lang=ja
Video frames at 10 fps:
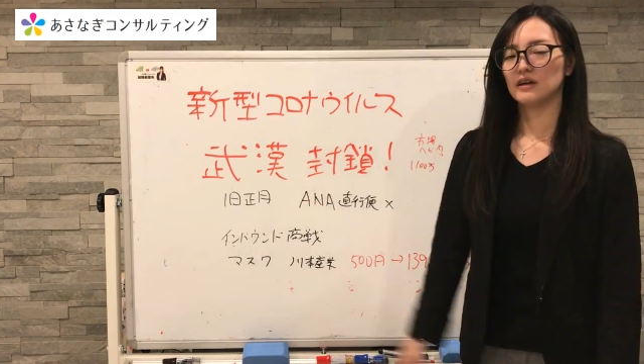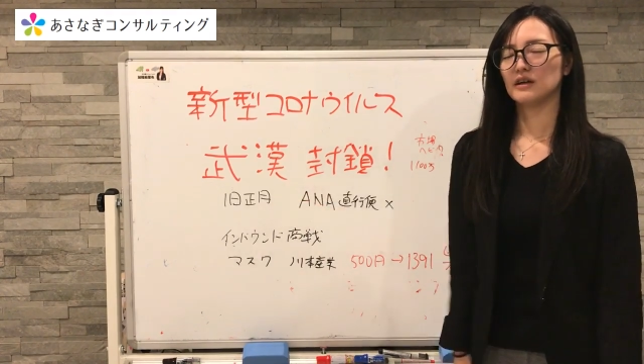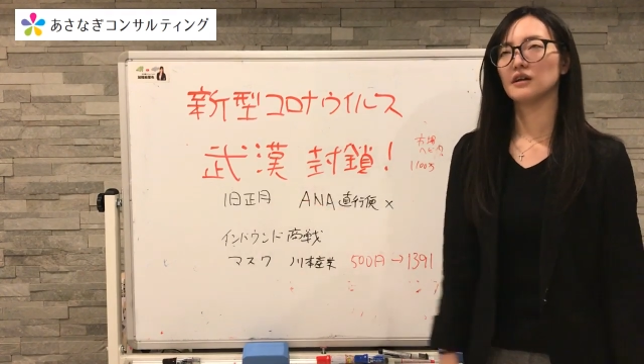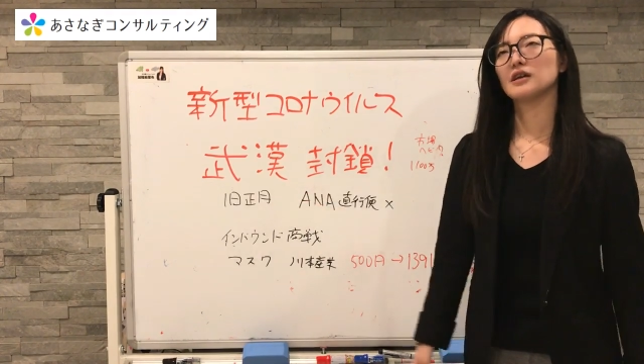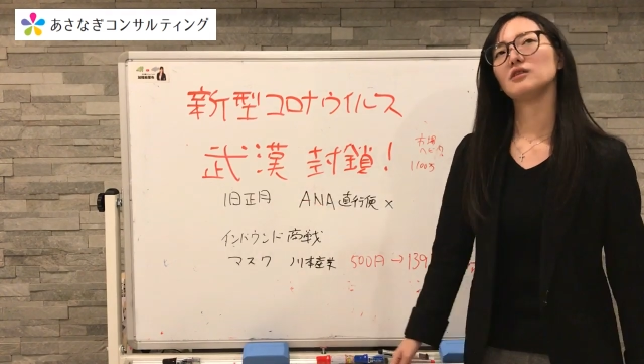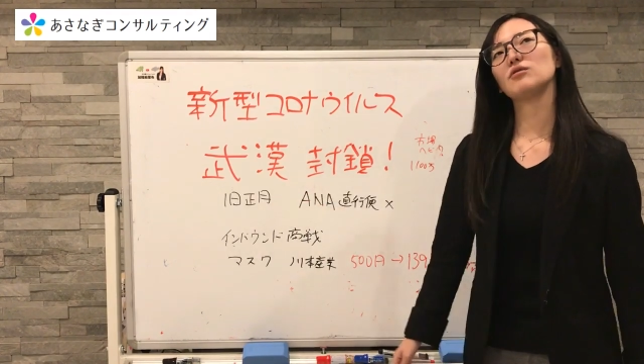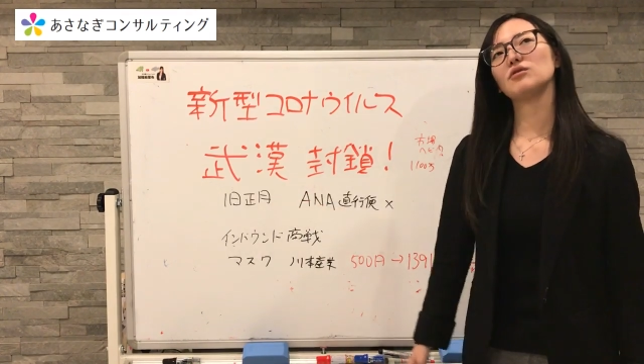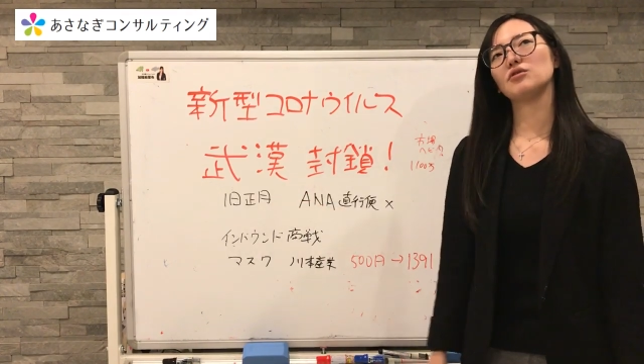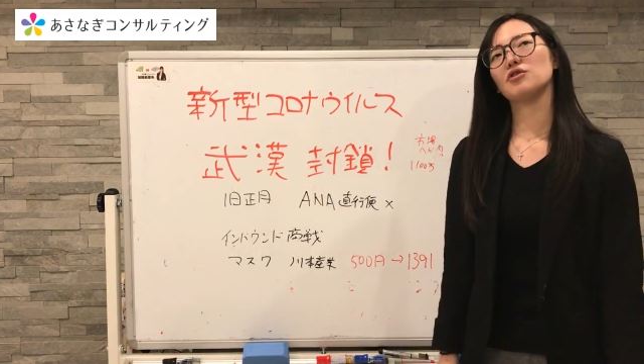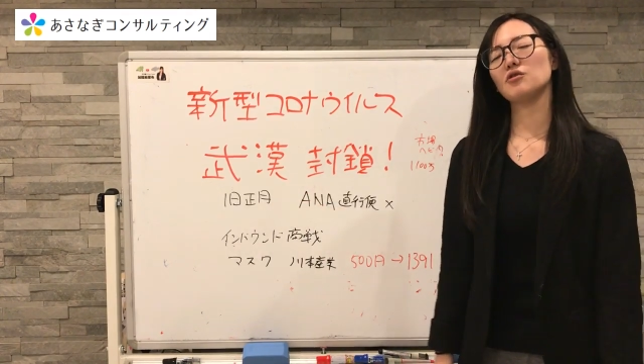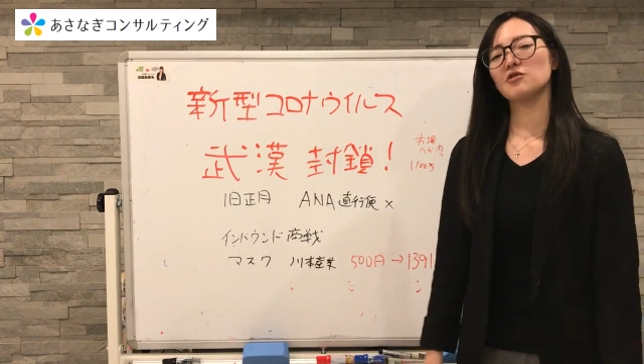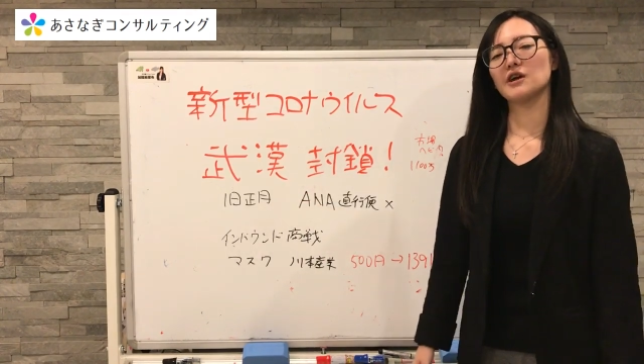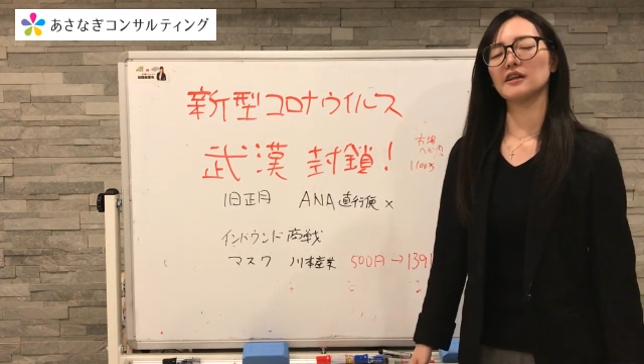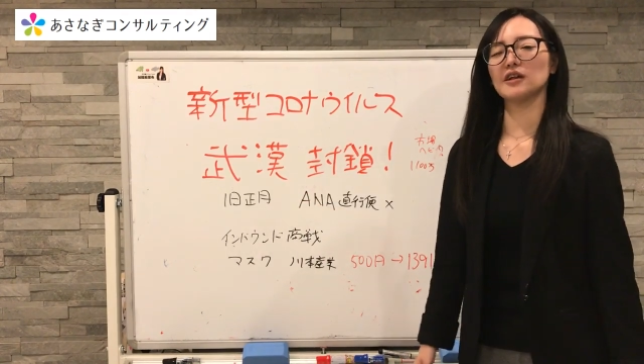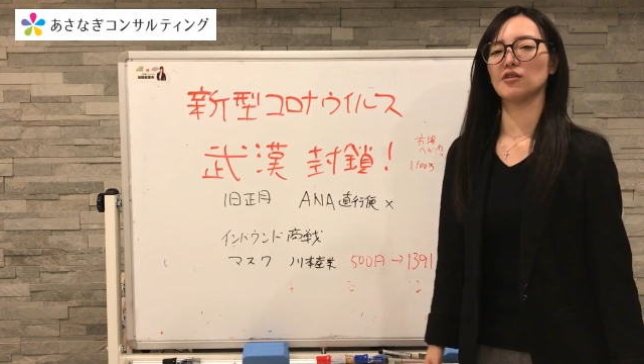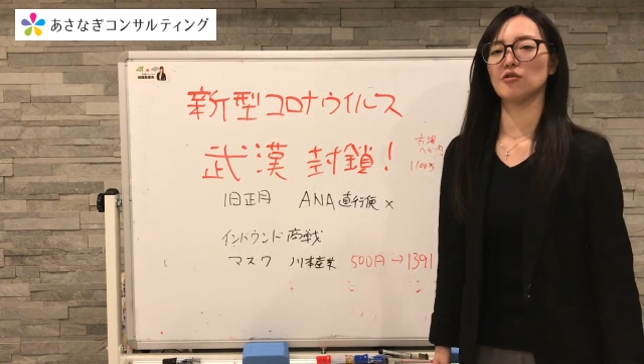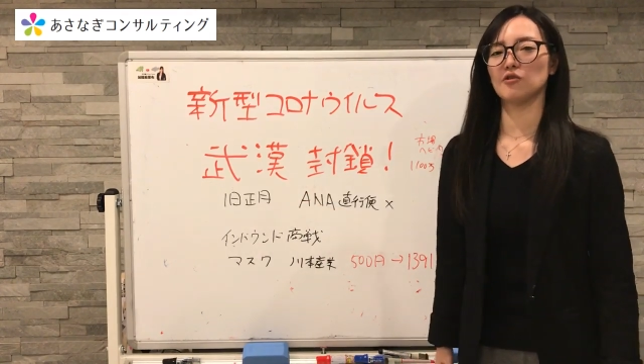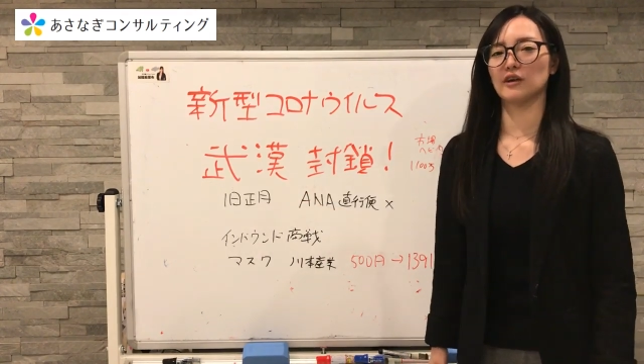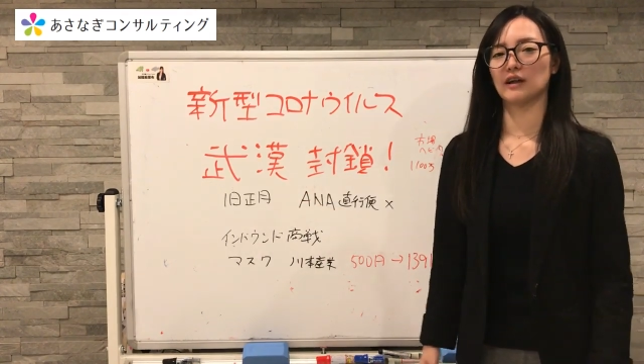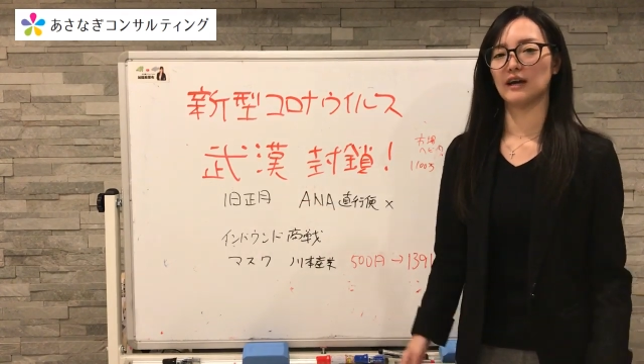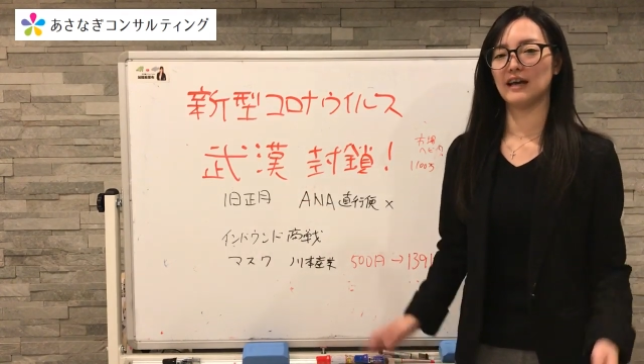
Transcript: えー、昨日のじゅうじ朝じゅうじから